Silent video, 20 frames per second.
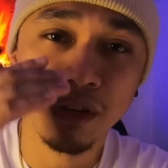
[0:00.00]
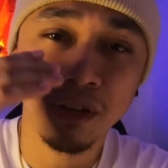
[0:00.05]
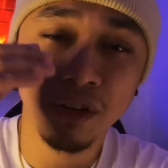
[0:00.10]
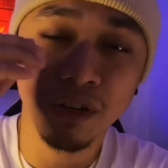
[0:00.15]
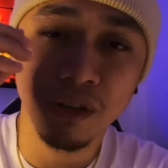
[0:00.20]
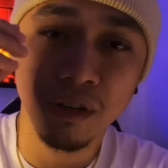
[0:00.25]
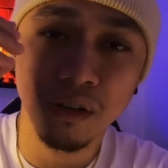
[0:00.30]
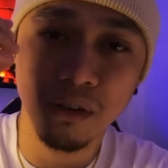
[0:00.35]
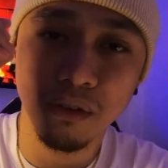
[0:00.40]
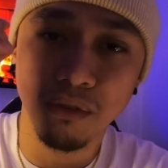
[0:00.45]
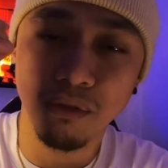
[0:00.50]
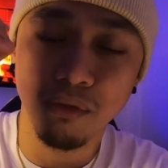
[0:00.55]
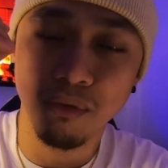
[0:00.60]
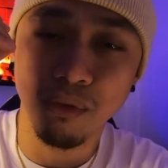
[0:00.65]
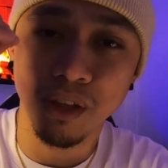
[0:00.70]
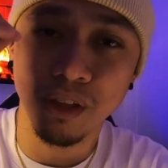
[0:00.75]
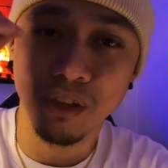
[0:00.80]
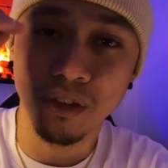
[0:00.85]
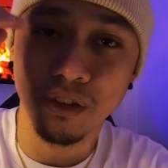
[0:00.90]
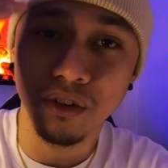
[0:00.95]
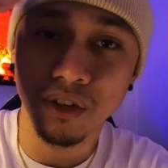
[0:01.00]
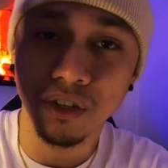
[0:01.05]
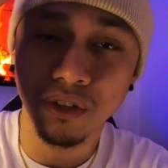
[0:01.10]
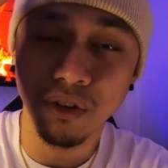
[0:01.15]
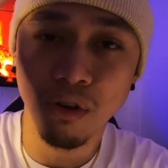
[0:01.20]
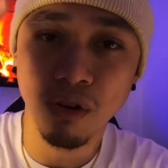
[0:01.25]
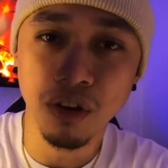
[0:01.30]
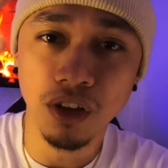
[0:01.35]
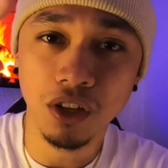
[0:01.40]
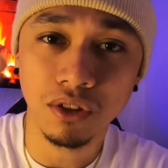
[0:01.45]
you're when you're
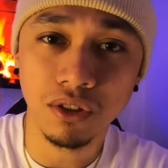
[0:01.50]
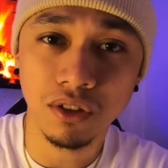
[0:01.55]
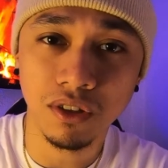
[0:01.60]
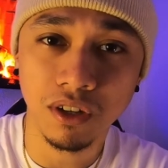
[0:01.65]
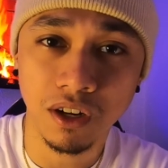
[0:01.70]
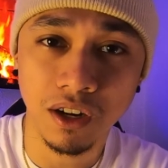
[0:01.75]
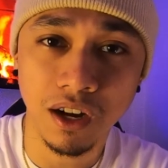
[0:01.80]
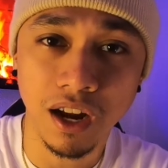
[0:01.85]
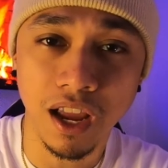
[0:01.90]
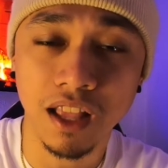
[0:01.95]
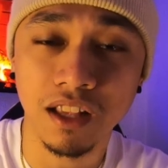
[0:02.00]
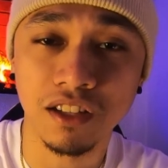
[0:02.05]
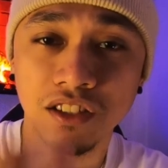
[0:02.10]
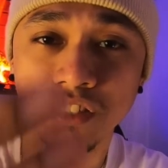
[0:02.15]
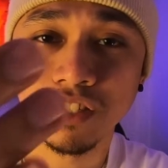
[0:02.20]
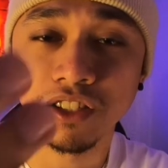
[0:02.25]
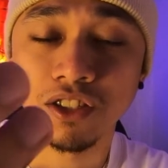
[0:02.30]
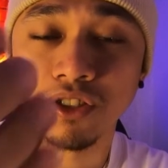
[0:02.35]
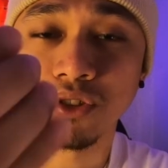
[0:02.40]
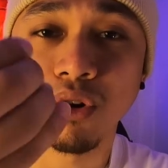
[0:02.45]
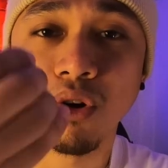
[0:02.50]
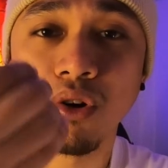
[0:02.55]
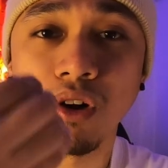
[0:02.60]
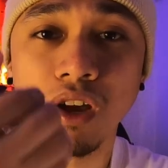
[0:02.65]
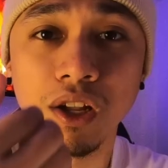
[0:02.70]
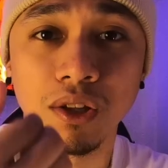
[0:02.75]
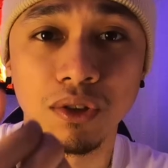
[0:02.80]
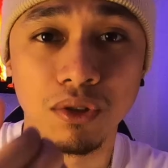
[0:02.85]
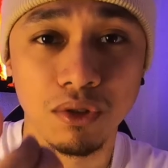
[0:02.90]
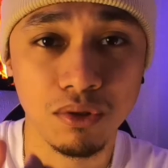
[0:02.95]
talking to her and she's
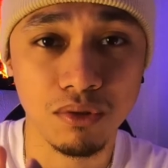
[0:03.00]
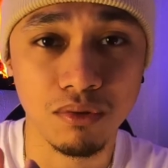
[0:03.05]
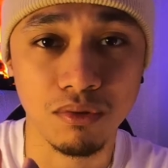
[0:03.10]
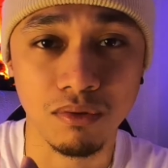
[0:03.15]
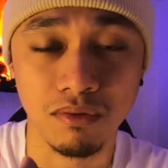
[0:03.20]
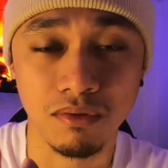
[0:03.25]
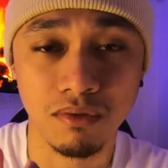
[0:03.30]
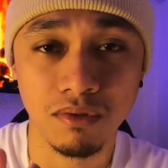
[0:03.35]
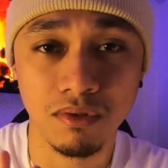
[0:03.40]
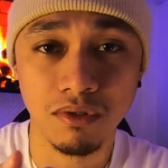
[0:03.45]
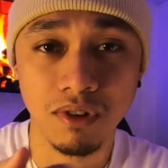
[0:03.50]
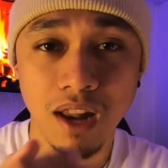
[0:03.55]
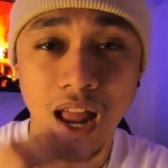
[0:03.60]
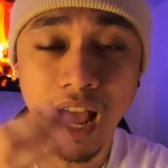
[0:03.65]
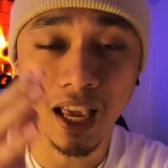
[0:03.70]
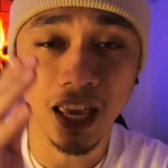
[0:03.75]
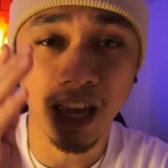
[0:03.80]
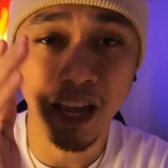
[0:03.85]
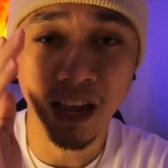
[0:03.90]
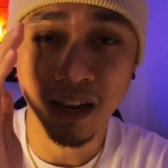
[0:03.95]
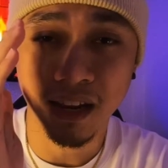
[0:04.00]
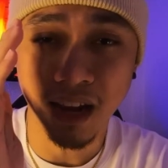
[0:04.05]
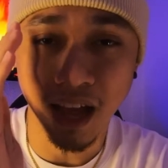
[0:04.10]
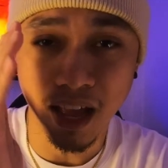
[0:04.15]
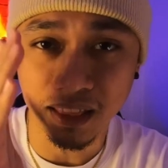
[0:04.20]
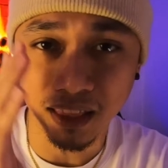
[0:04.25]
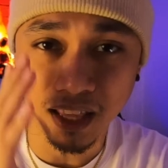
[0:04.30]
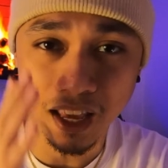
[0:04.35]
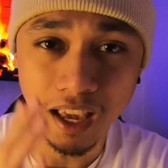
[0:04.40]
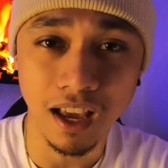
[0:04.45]
talking to you no laging
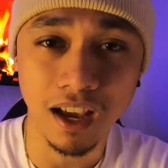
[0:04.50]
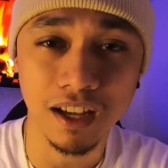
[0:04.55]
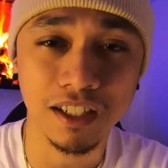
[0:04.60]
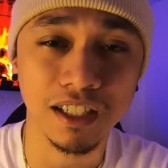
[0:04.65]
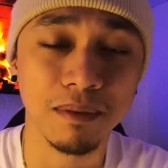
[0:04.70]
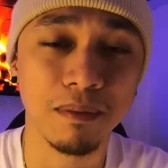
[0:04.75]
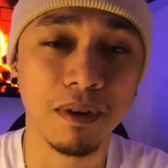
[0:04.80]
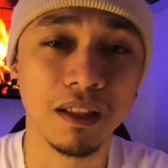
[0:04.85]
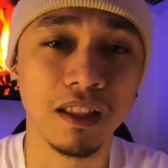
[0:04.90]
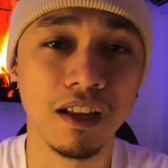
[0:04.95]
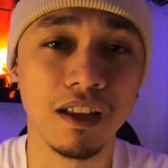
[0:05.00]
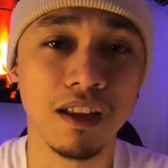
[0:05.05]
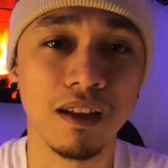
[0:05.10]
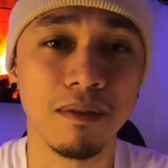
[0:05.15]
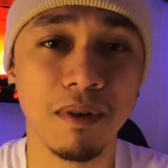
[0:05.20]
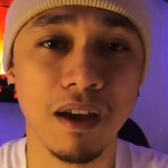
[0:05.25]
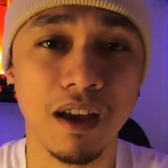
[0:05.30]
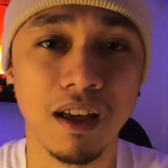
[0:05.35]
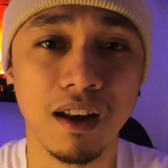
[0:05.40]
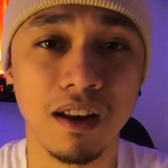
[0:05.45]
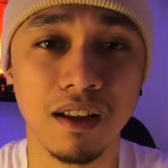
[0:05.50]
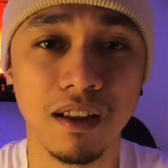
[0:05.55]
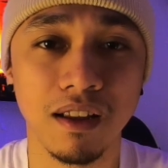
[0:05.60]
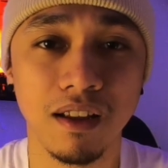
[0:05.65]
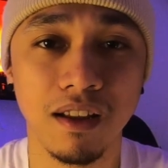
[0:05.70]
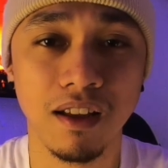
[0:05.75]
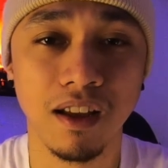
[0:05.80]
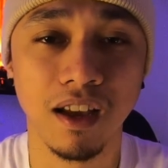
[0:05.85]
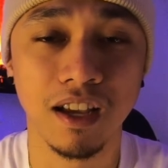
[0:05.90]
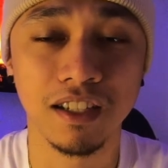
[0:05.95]
nakatingin ka sa mata niya pare
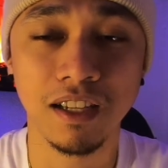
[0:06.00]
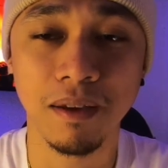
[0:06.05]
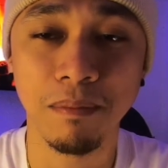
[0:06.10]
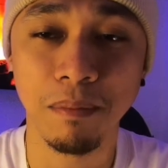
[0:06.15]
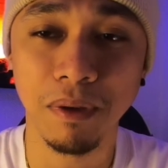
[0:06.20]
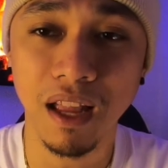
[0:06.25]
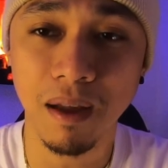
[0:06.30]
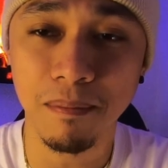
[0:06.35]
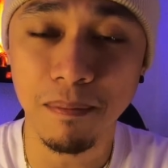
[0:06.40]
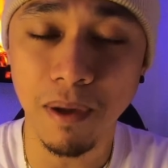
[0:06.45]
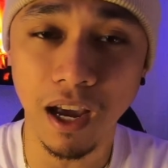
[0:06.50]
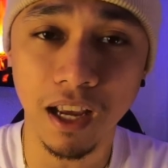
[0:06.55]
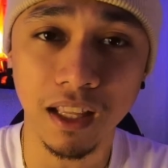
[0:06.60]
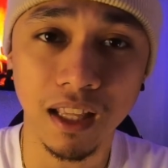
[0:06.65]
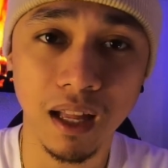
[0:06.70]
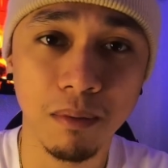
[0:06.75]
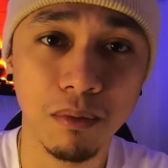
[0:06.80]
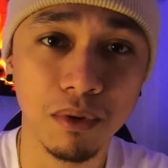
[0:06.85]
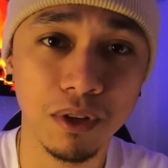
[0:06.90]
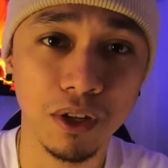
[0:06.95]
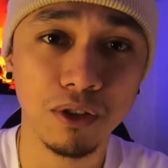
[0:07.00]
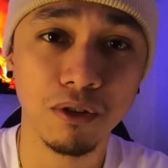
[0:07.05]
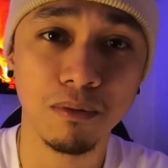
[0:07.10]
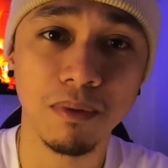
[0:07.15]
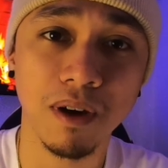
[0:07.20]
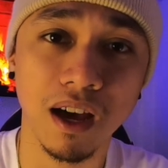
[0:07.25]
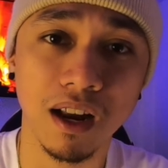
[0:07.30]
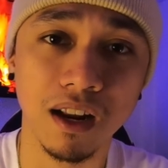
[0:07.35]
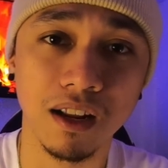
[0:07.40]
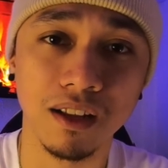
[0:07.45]
kasi yung pinapakita mo dito
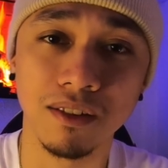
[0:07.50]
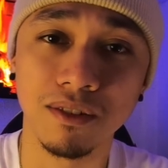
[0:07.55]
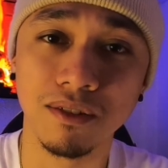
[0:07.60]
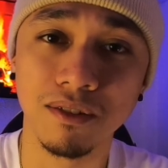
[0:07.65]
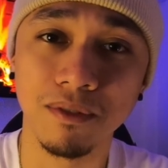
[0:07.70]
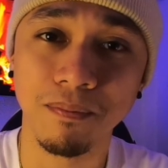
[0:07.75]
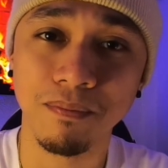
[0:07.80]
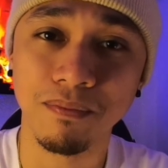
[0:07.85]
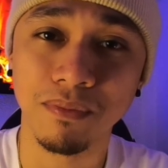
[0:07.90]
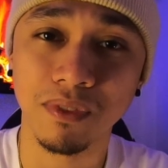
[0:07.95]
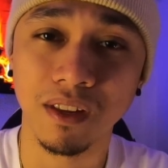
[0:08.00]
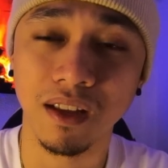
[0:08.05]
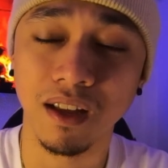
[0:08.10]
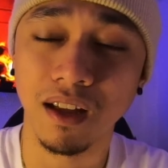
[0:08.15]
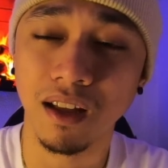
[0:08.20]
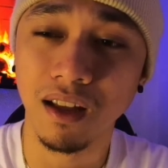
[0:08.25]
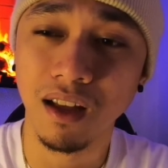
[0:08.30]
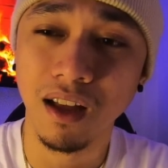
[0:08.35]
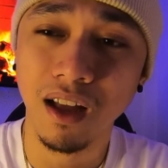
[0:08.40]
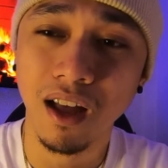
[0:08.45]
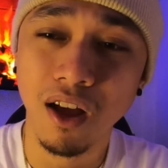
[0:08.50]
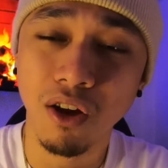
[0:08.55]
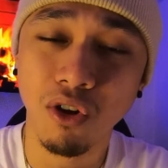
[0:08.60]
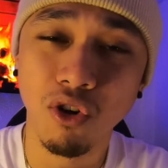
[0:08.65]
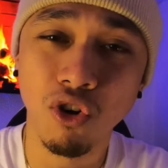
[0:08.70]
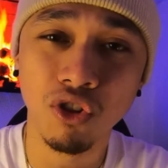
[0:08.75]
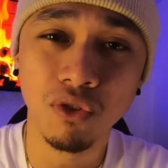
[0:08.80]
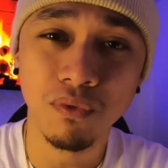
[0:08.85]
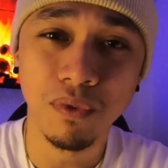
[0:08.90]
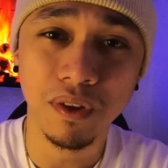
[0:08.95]
pare no na
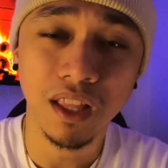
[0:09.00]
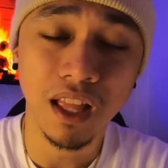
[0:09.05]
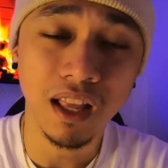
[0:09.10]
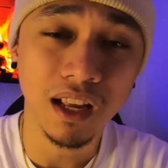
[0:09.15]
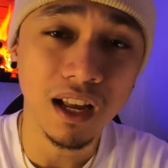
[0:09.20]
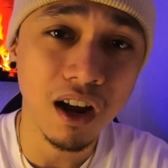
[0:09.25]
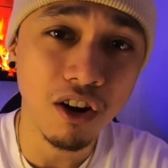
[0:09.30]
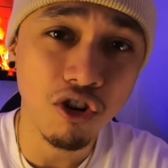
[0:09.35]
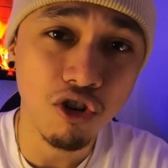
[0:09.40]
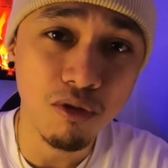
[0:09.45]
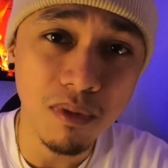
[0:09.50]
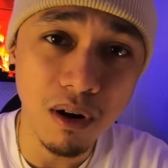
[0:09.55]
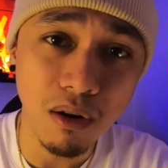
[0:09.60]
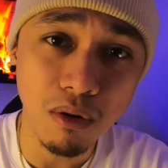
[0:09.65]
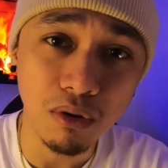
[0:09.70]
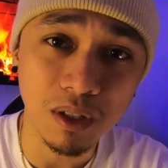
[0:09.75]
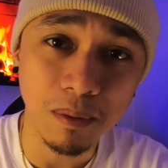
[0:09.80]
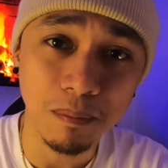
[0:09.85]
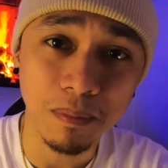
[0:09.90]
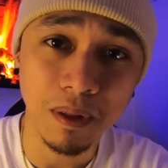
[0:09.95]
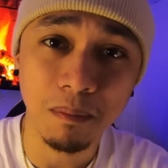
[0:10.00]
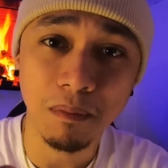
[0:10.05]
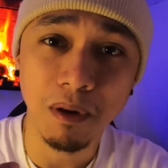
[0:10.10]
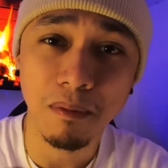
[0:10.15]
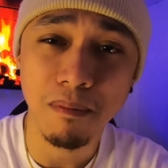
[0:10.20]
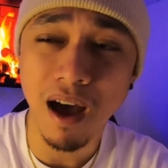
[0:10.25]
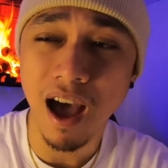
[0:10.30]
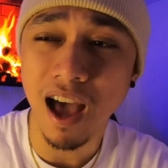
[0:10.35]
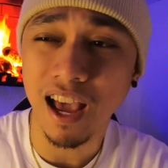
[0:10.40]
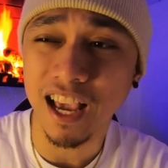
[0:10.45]
confident kang kumausap ng
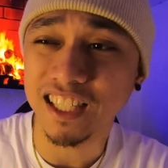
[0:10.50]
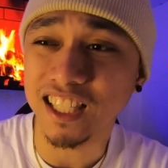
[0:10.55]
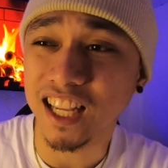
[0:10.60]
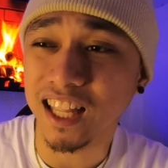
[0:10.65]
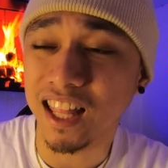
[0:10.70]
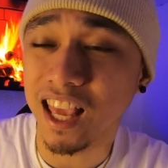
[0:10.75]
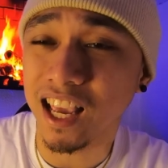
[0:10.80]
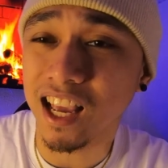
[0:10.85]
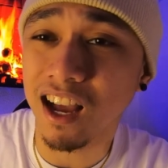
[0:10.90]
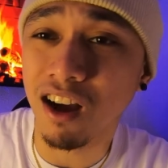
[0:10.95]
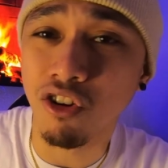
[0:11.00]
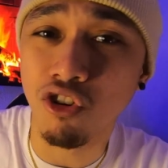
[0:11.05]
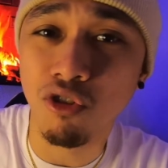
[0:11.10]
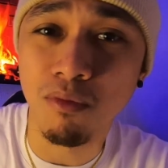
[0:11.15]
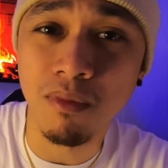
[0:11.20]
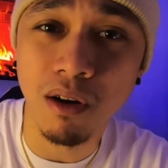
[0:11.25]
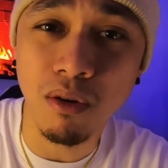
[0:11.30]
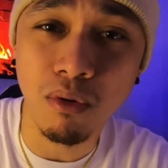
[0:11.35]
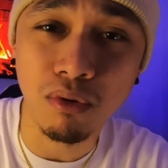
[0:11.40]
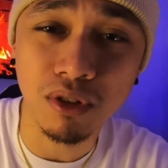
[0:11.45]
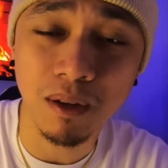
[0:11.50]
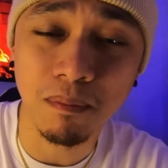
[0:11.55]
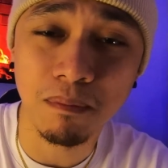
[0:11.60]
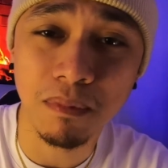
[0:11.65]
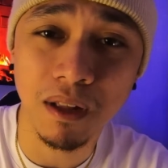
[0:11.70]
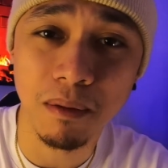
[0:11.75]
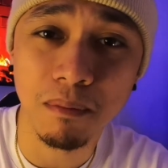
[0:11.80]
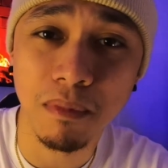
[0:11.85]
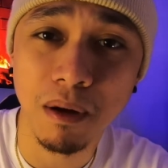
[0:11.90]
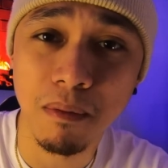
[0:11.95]
babae sanay kang kumausap
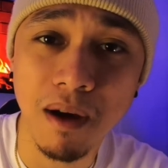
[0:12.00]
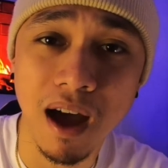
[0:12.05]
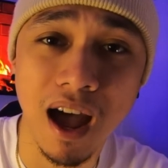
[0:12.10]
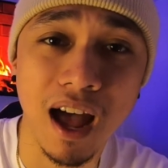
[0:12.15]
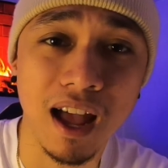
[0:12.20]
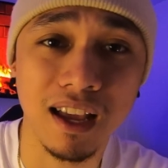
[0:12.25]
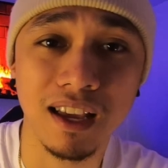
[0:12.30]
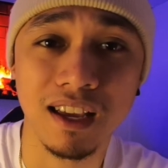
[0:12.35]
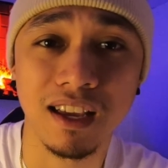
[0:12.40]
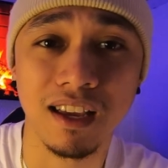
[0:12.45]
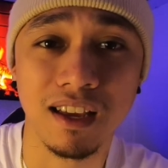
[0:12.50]
ng babae